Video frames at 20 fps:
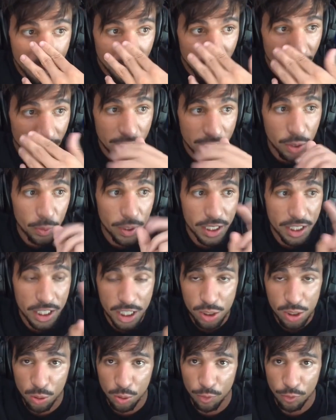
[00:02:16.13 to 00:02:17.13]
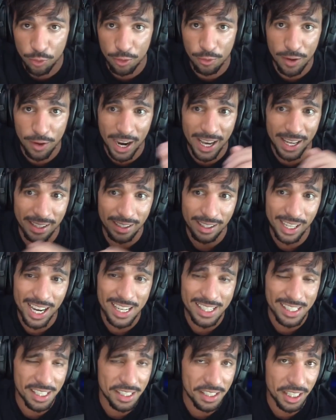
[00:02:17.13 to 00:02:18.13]
e o início do Free Fire,
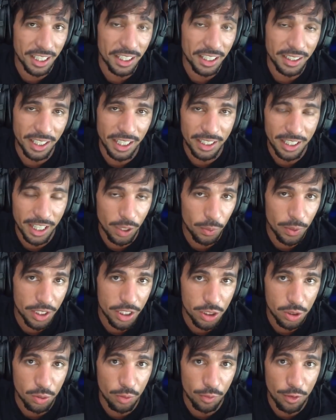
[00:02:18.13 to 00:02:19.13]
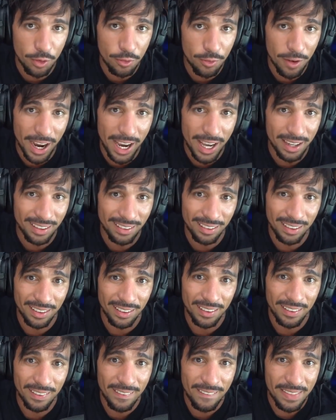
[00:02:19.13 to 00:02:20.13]
cara, vocês têm que entender que o início do Free Fire
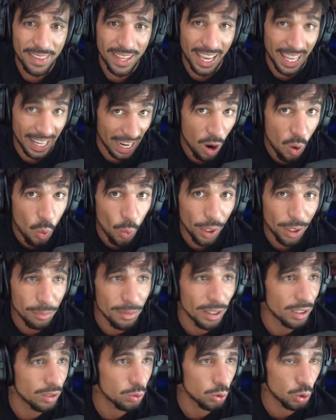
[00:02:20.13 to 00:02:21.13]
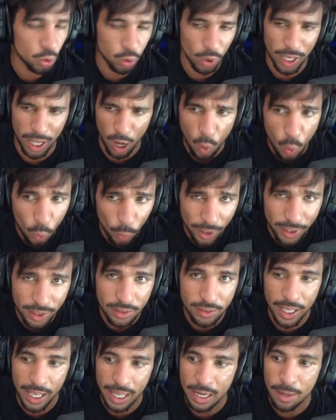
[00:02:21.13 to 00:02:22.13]
era ruim, mano. O jogo era ruim,
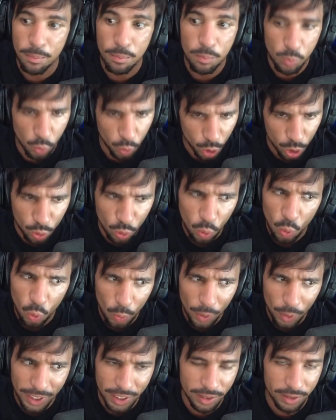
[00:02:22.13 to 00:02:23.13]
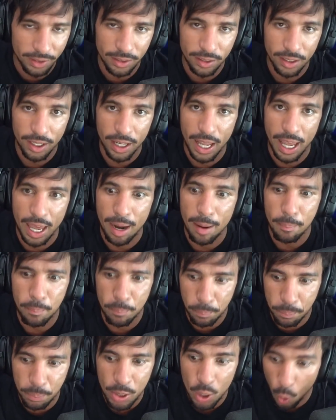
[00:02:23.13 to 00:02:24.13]
era muito ruim, era
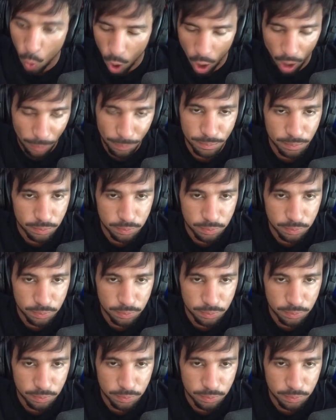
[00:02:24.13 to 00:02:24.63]
pior,